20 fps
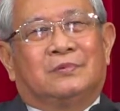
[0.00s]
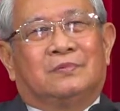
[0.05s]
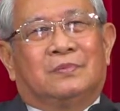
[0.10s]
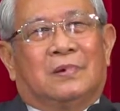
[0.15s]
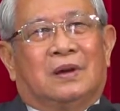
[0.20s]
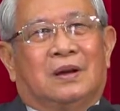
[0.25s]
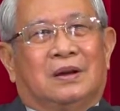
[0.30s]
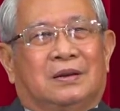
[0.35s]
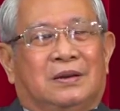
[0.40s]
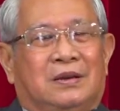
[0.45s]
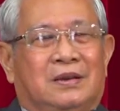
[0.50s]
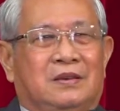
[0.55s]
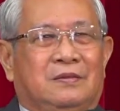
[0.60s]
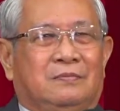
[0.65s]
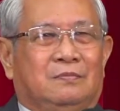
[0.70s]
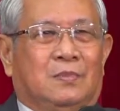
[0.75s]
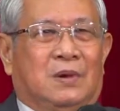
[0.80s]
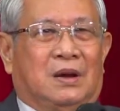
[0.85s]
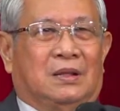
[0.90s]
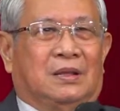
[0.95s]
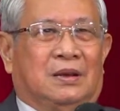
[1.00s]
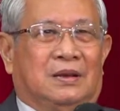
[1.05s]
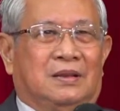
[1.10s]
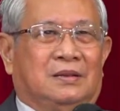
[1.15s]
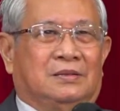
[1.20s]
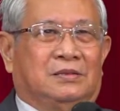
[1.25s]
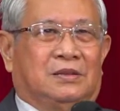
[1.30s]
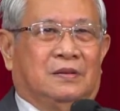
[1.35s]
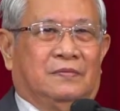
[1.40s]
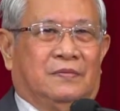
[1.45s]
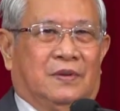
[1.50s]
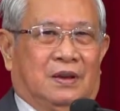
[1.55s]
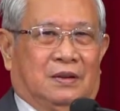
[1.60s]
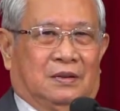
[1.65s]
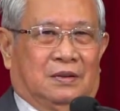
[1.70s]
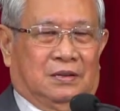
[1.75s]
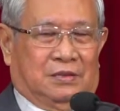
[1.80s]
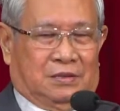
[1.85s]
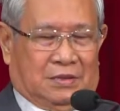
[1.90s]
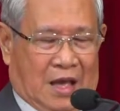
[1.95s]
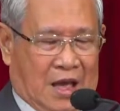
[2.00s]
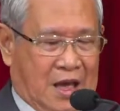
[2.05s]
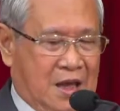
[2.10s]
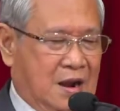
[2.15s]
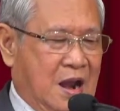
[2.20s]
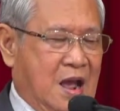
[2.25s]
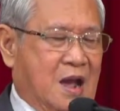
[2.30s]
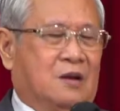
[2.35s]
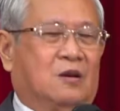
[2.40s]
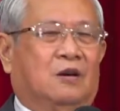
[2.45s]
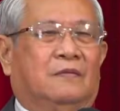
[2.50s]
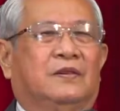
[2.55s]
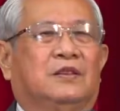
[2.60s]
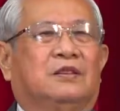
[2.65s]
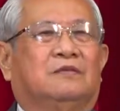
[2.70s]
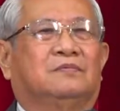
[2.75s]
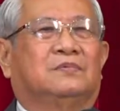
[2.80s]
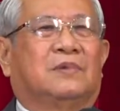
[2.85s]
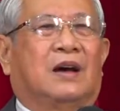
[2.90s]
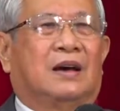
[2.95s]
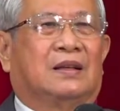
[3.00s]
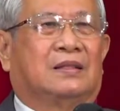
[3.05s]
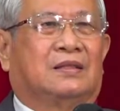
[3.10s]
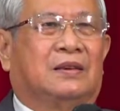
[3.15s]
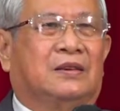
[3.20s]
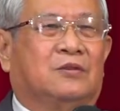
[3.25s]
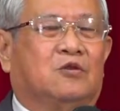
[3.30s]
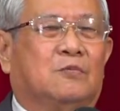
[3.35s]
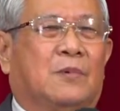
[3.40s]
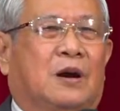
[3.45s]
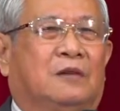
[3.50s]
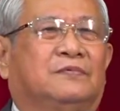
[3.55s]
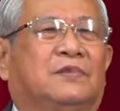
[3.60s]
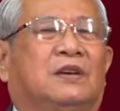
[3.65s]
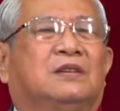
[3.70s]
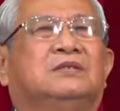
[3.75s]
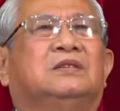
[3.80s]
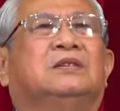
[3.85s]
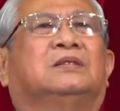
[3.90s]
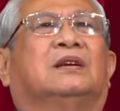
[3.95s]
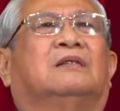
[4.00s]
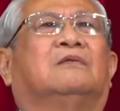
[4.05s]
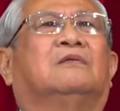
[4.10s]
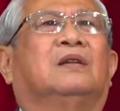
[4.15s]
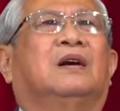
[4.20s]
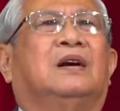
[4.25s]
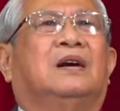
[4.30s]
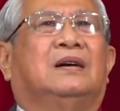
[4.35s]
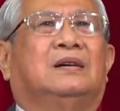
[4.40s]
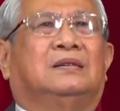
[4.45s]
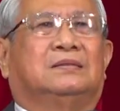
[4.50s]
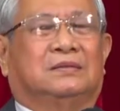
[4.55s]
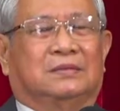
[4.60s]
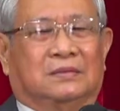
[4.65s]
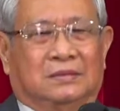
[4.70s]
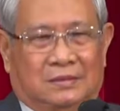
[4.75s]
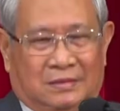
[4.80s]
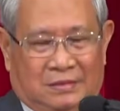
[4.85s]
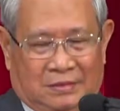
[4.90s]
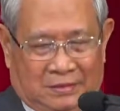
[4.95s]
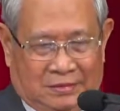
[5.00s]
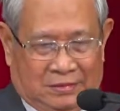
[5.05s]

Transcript: Chúng ta khi mà thấy những sự việc đã xảy ra đối với chúng ta thì Chúa bảo chúng ta ngước đầu lên,